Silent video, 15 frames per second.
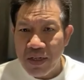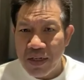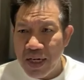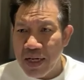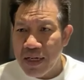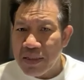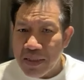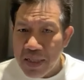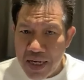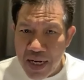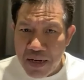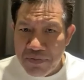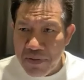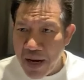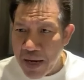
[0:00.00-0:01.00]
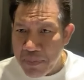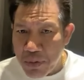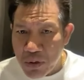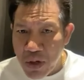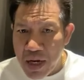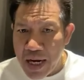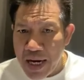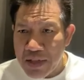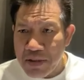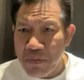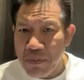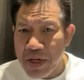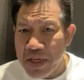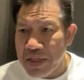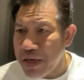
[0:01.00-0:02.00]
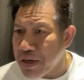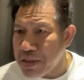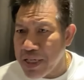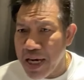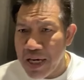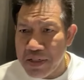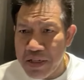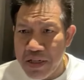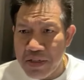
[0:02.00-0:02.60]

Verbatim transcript: นะทนายฝ่ายผู้ต้องหาซึ่งมีเยอะแยะ